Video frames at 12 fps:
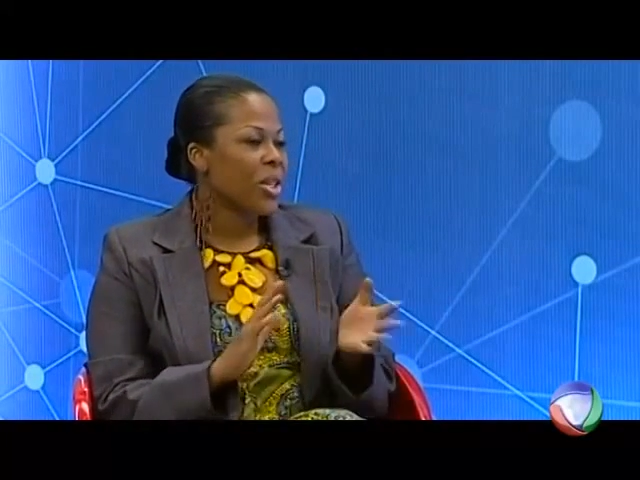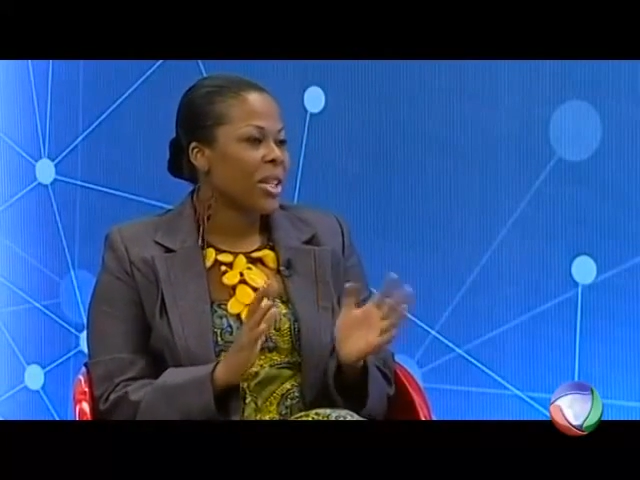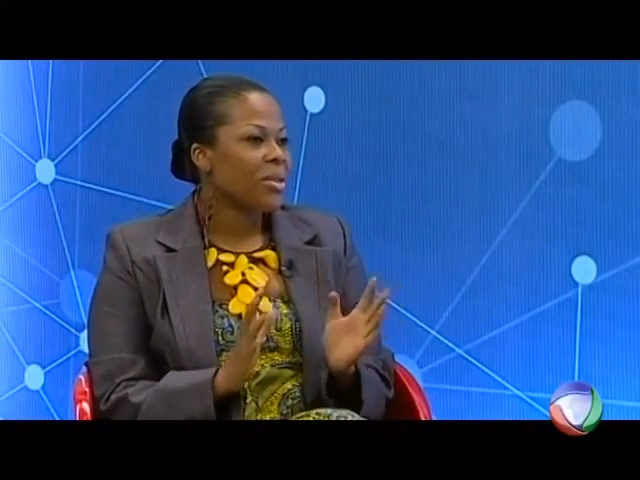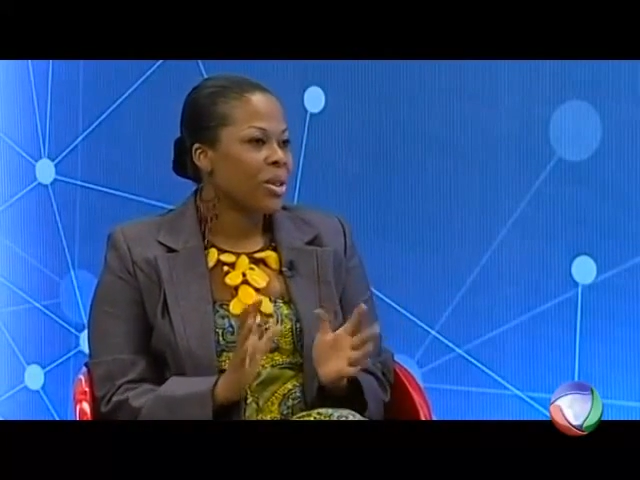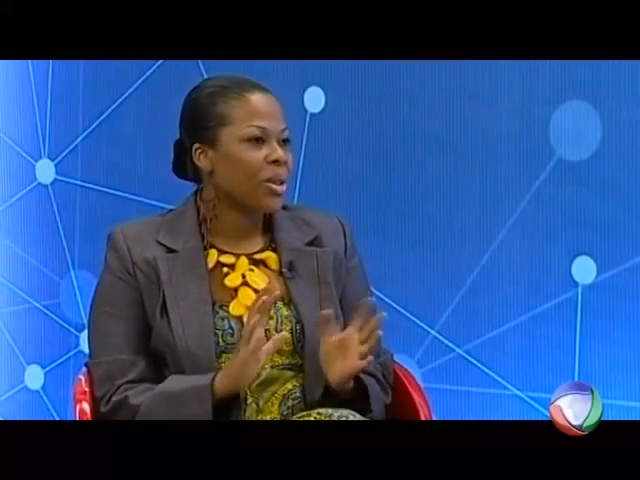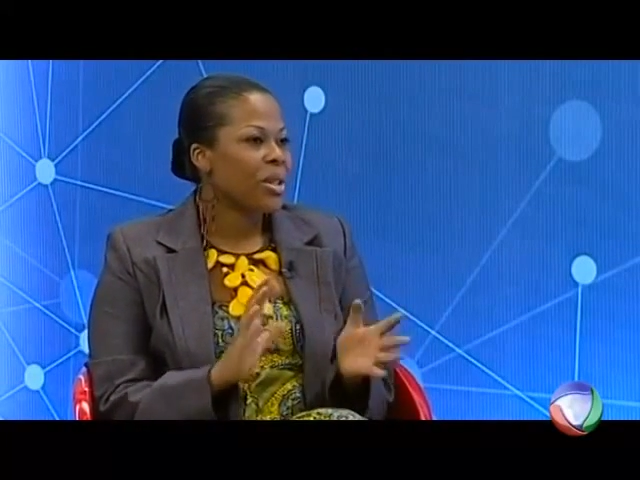
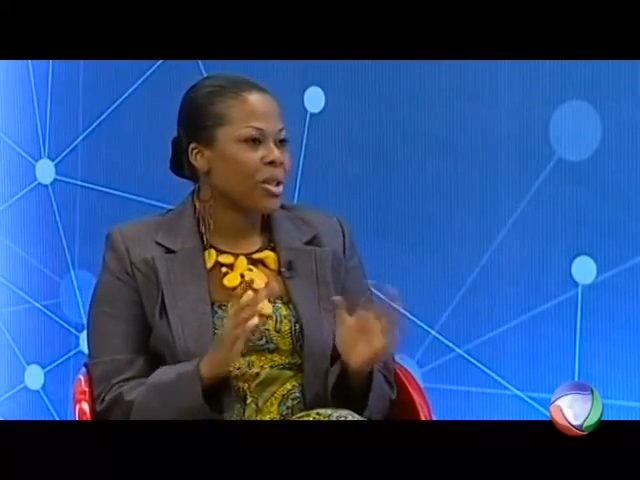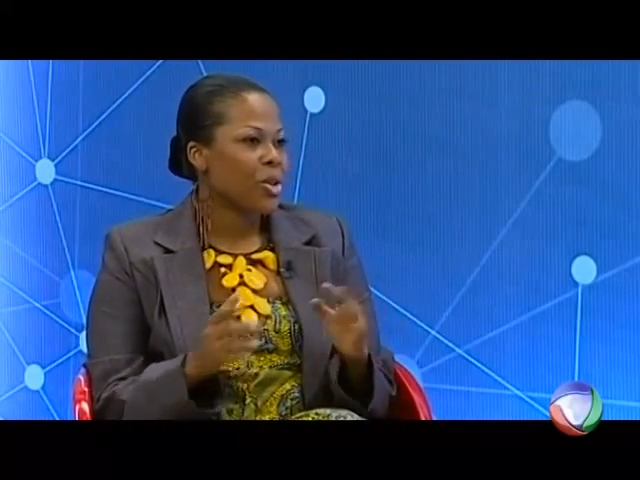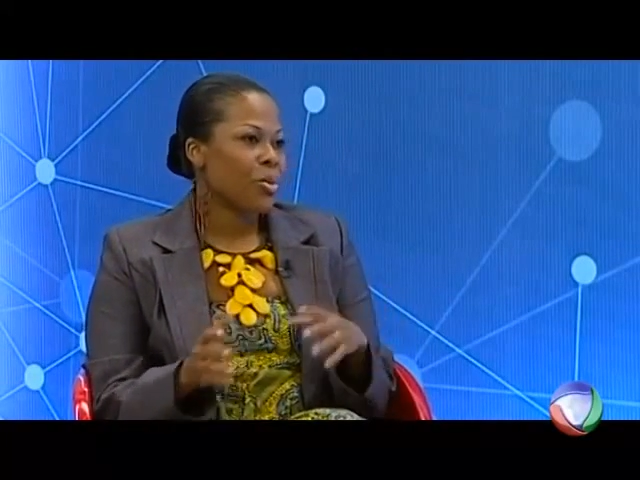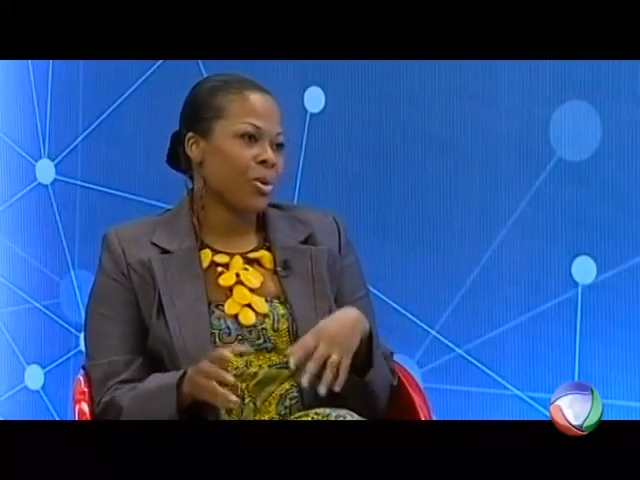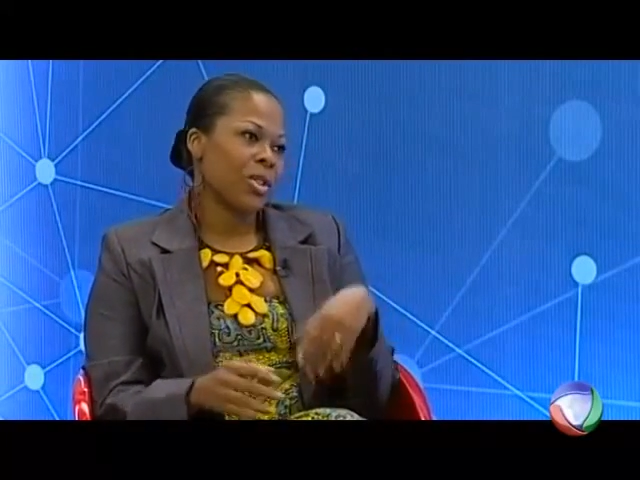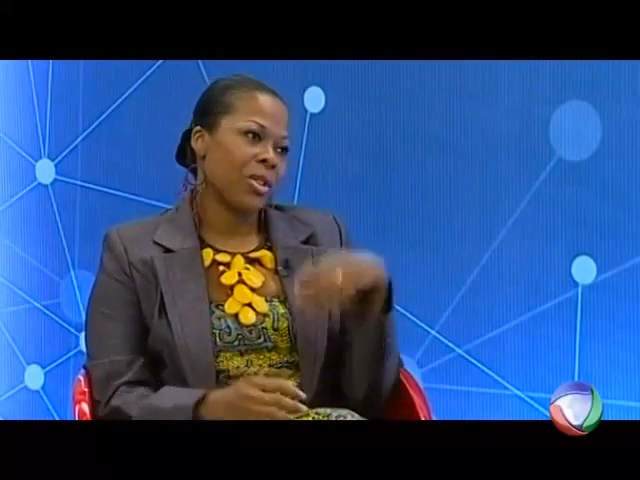
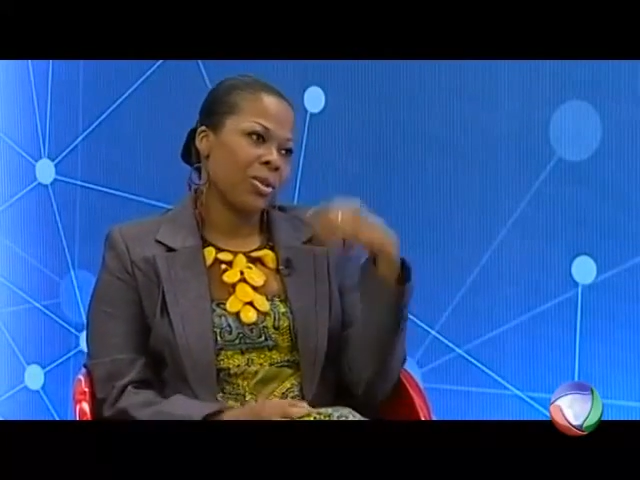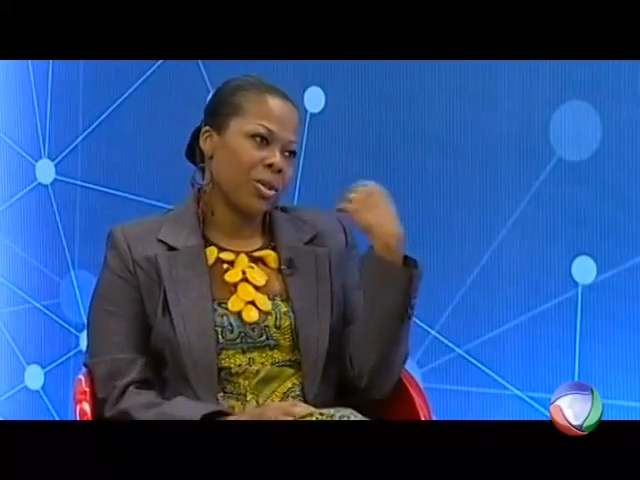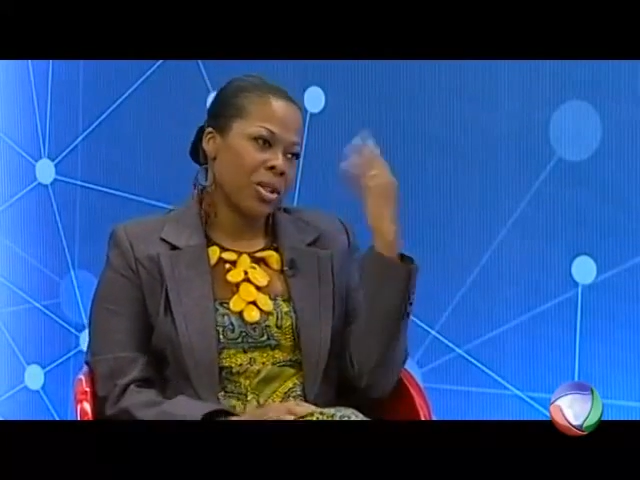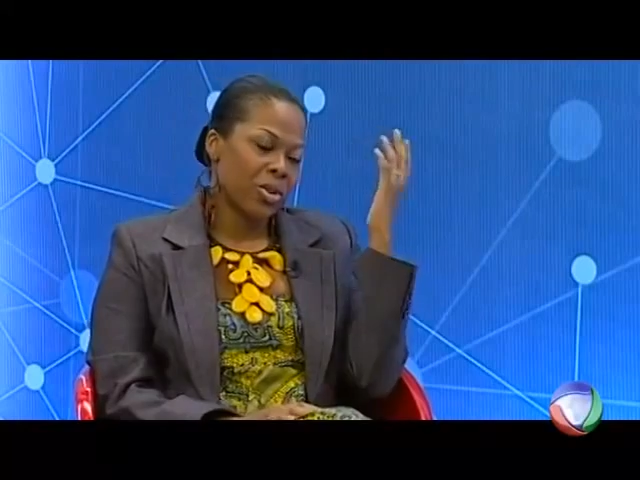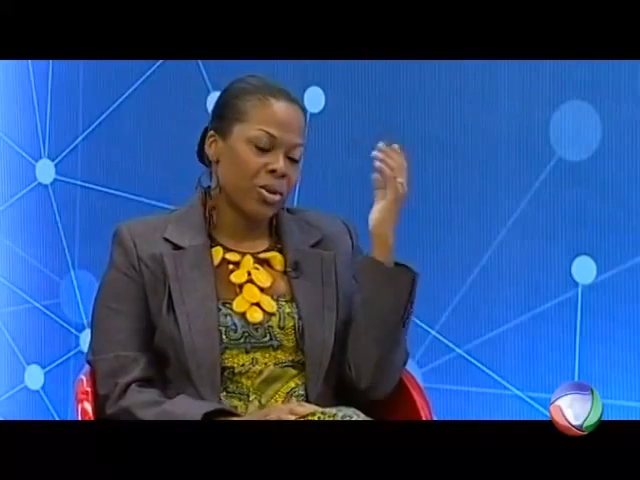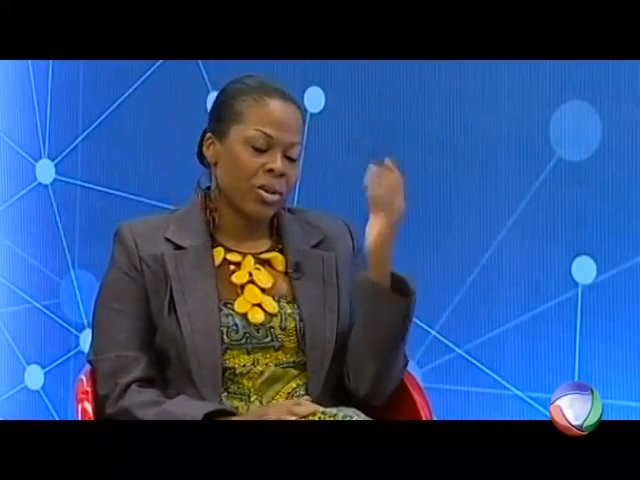7,6%
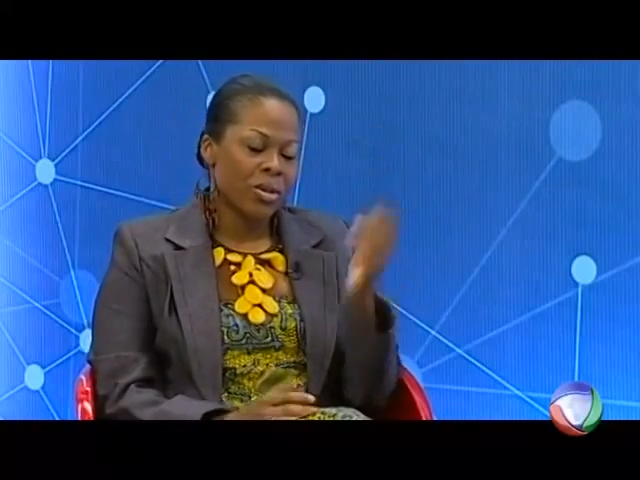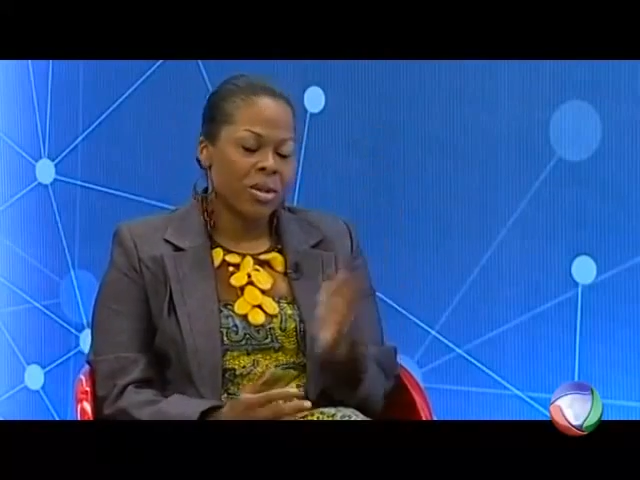destes,